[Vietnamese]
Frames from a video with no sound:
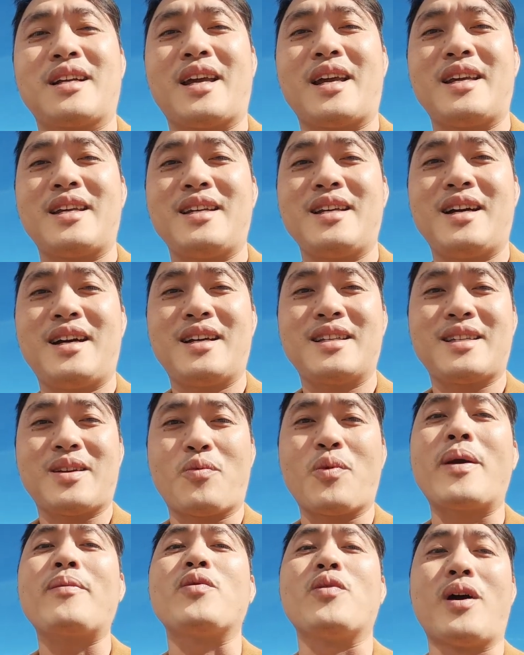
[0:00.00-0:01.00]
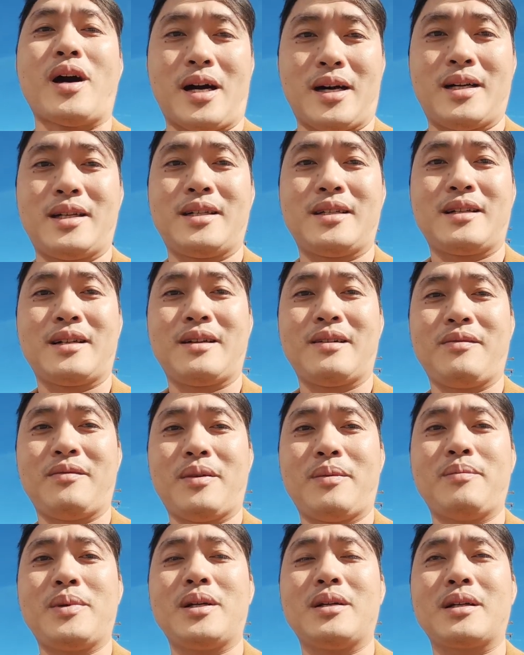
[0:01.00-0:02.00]
cái ờ, trang web của họ
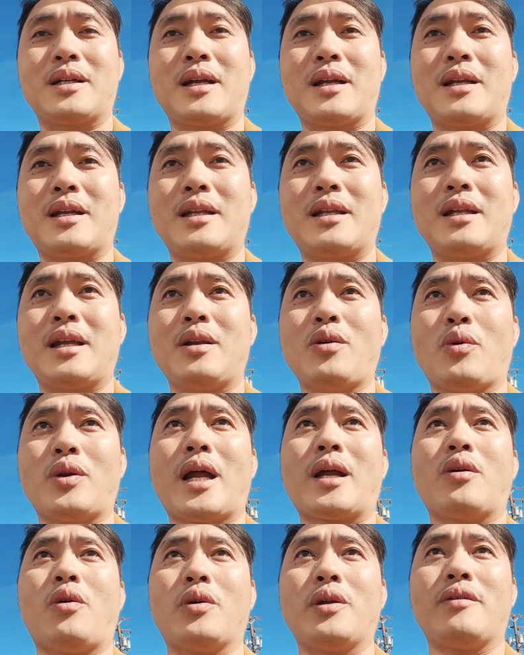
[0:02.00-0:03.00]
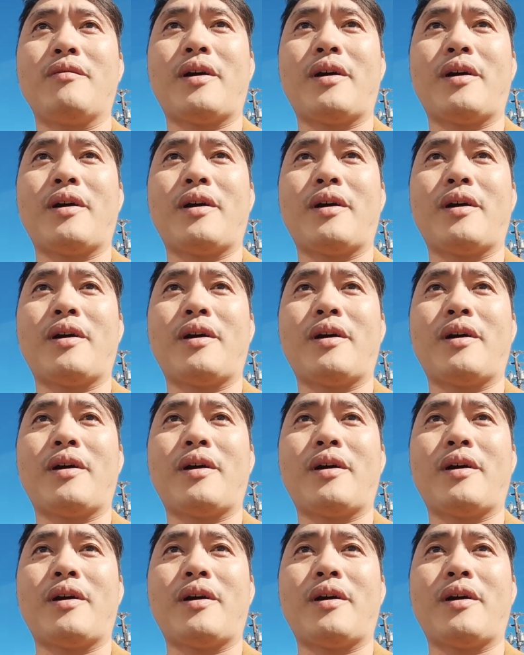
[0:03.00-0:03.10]
với cái, cái chế độ đại ngộ